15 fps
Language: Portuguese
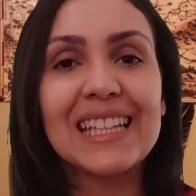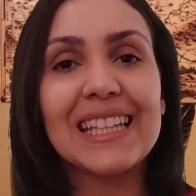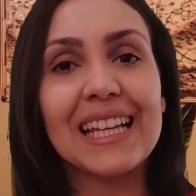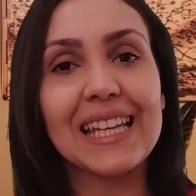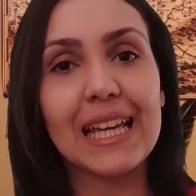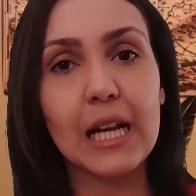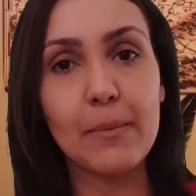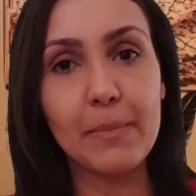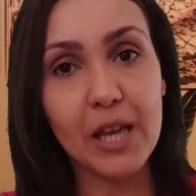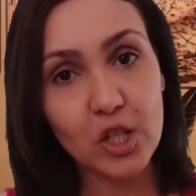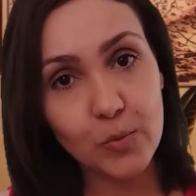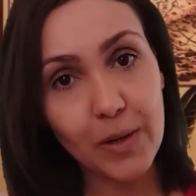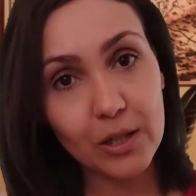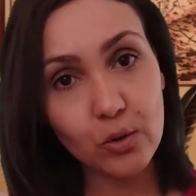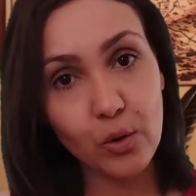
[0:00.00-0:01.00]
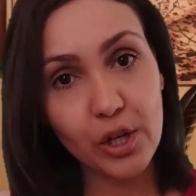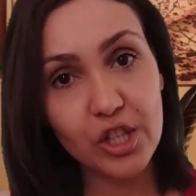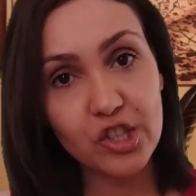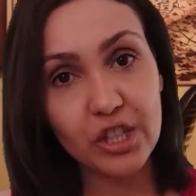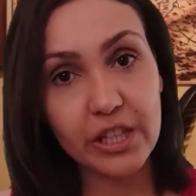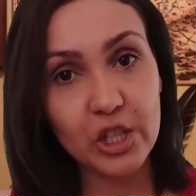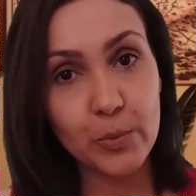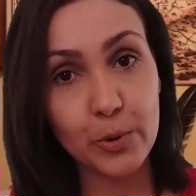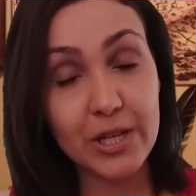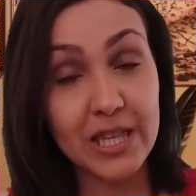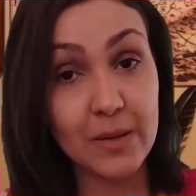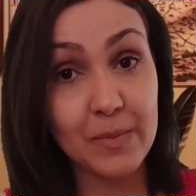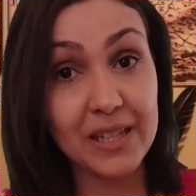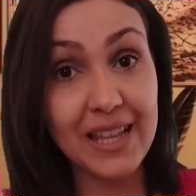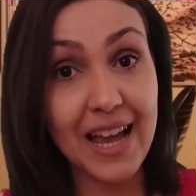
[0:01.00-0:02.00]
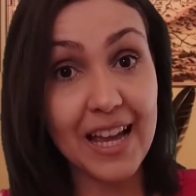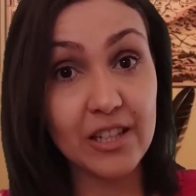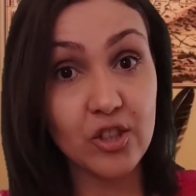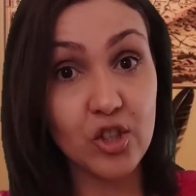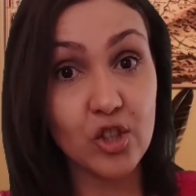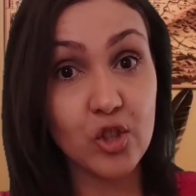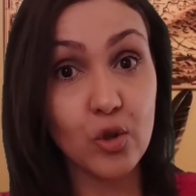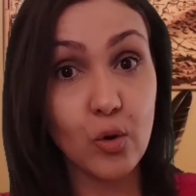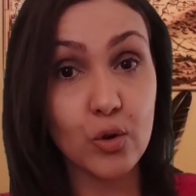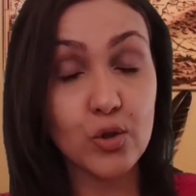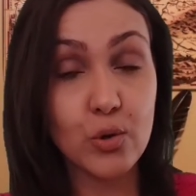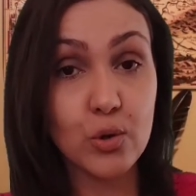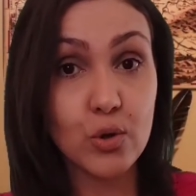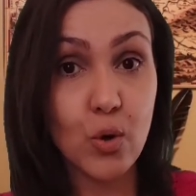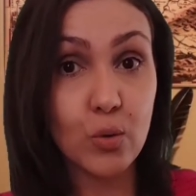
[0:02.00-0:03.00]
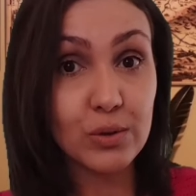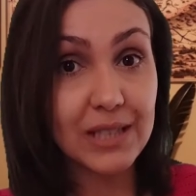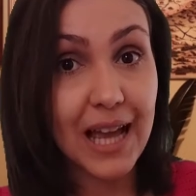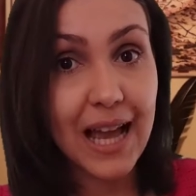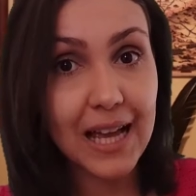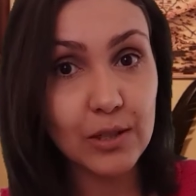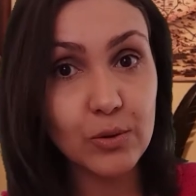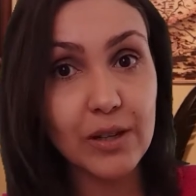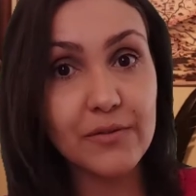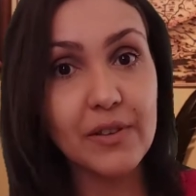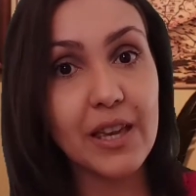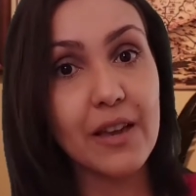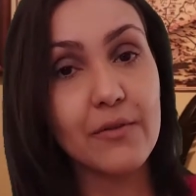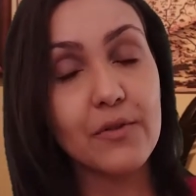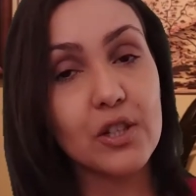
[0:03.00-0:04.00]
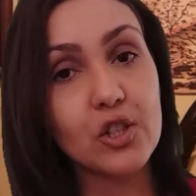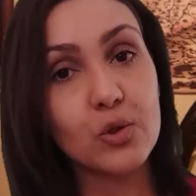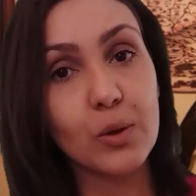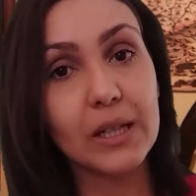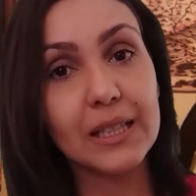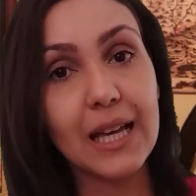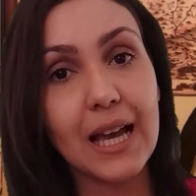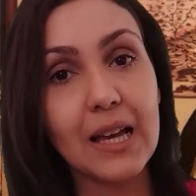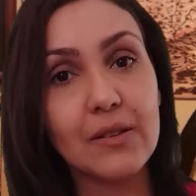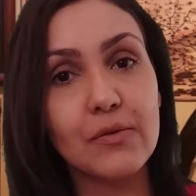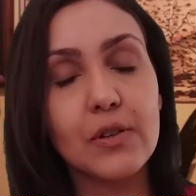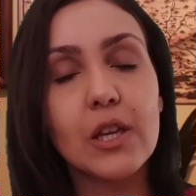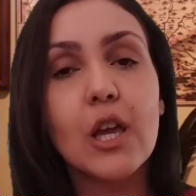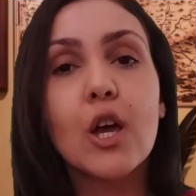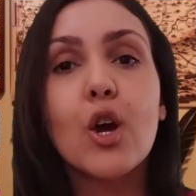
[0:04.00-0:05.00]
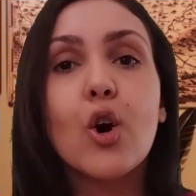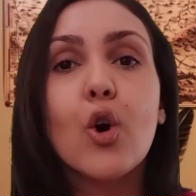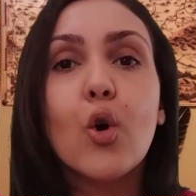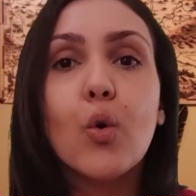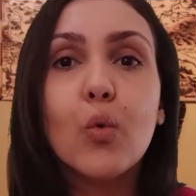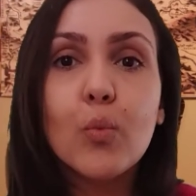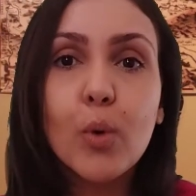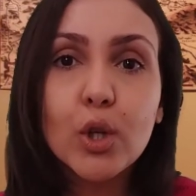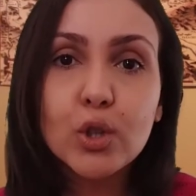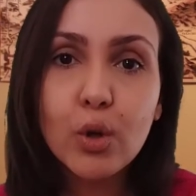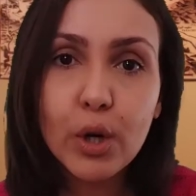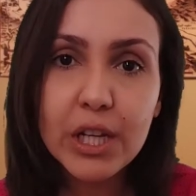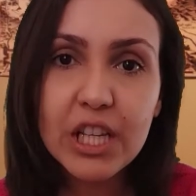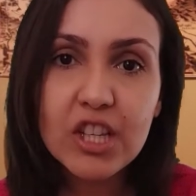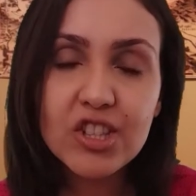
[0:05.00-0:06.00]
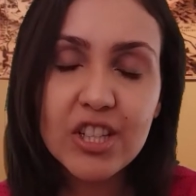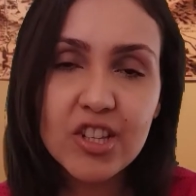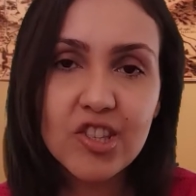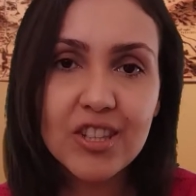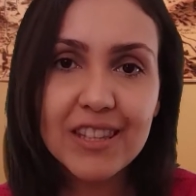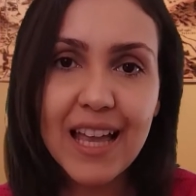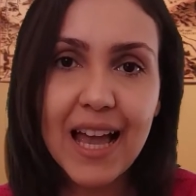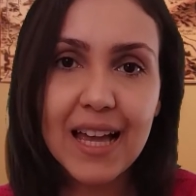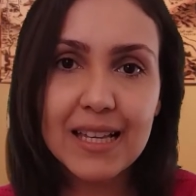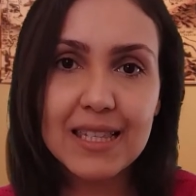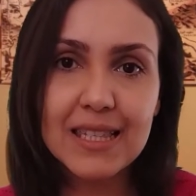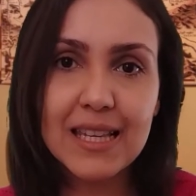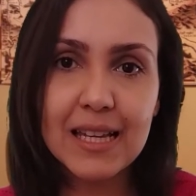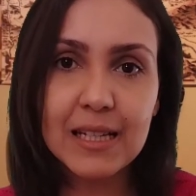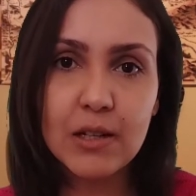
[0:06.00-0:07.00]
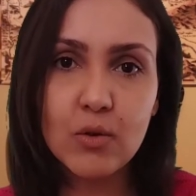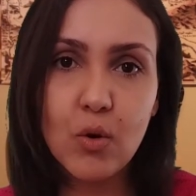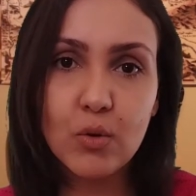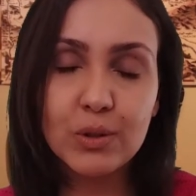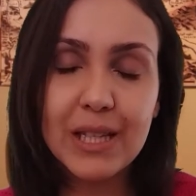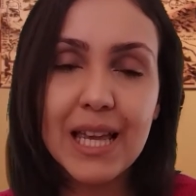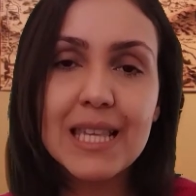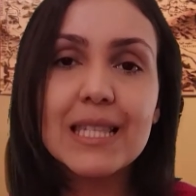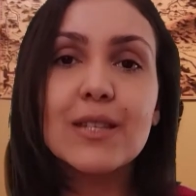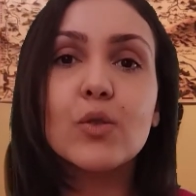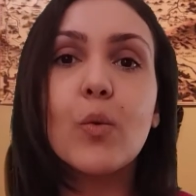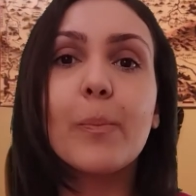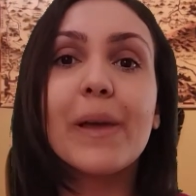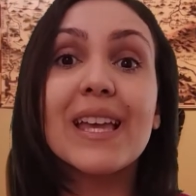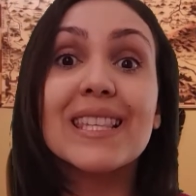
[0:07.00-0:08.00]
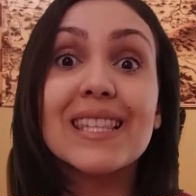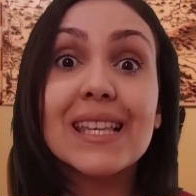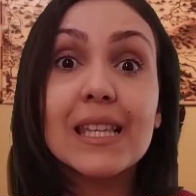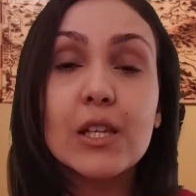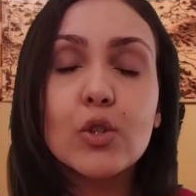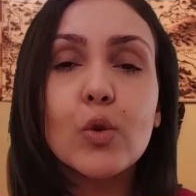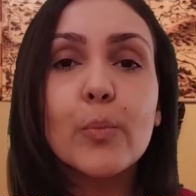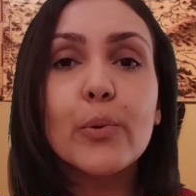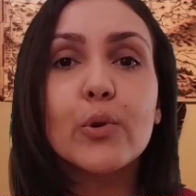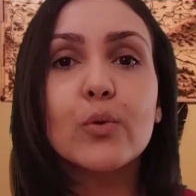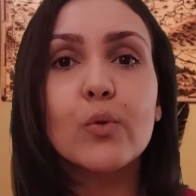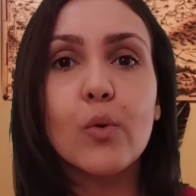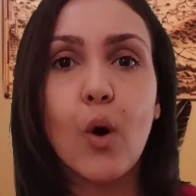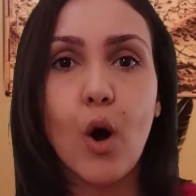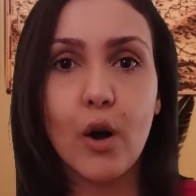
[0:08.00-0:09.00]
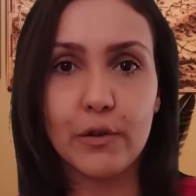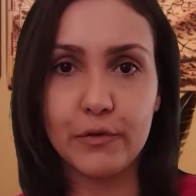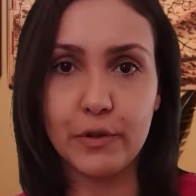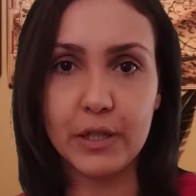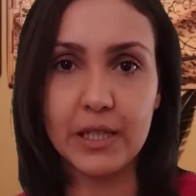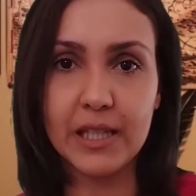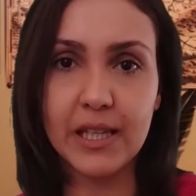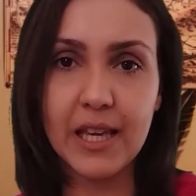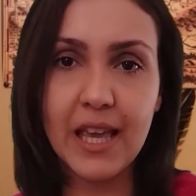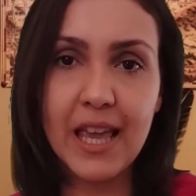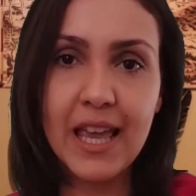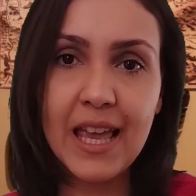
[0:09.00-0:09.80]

Naquela mesma noite, nas proximidades de onde o soldado havia visto a nave, um motorista de táxi alegou ter sido perseguido por um OVNI.